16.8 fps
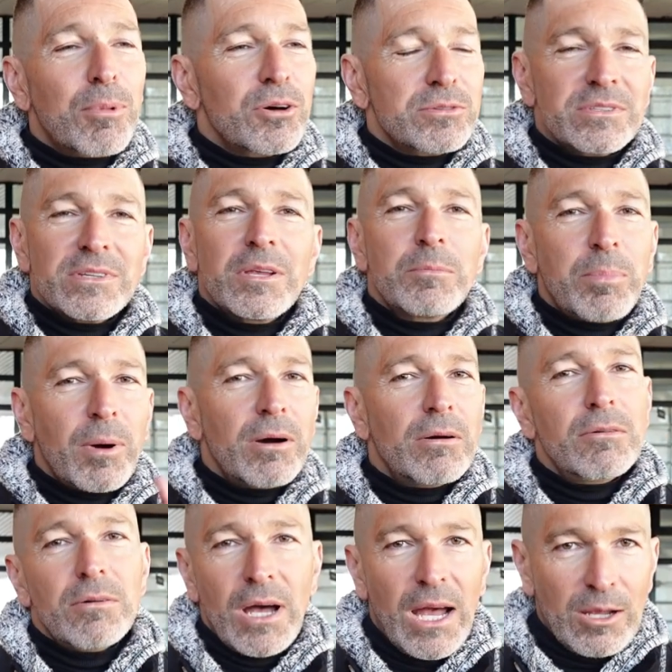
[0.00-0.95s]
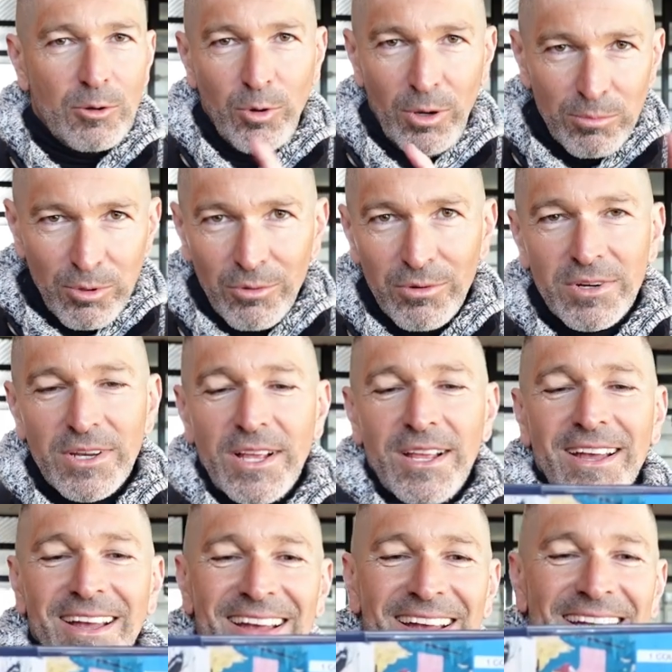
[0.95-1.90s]
Bonne et pas euh, aquabon. Bon.
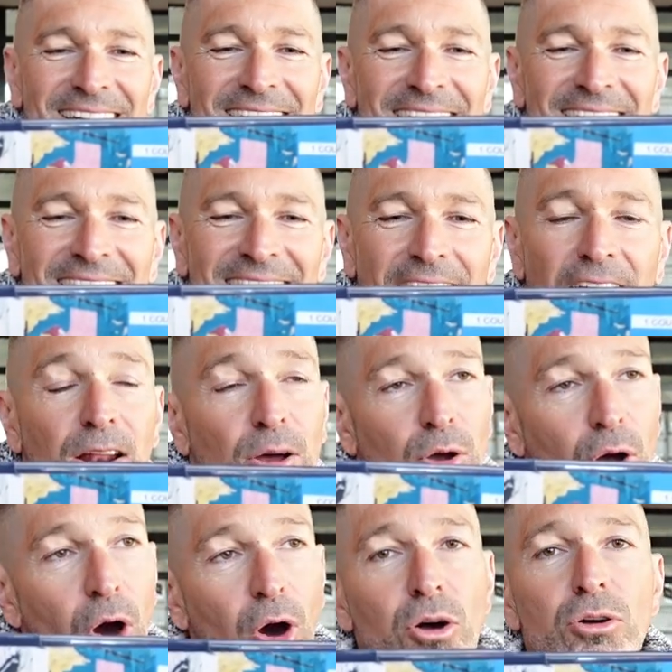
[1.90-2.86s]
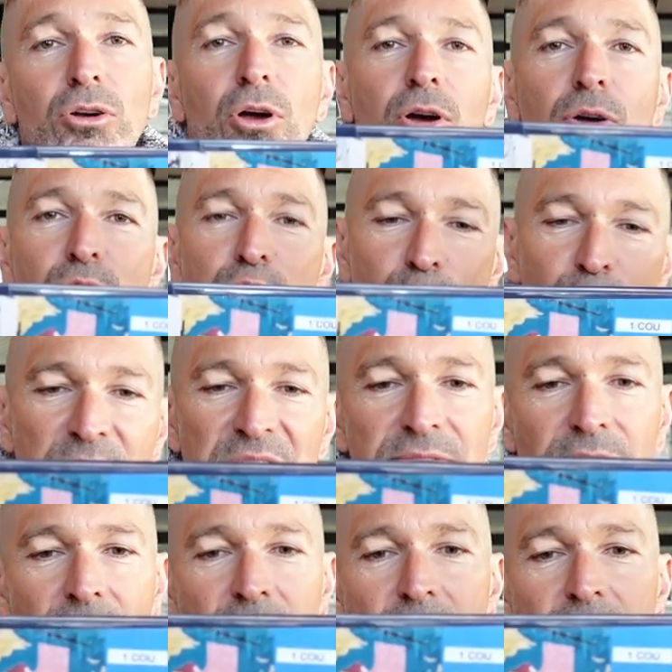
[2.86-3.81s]
Euh, alors orgue,
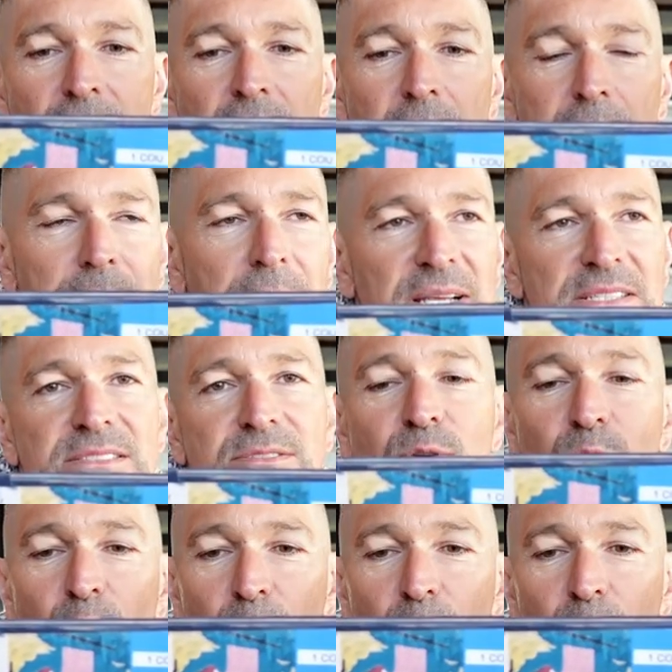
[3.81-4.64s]
cuivre, basse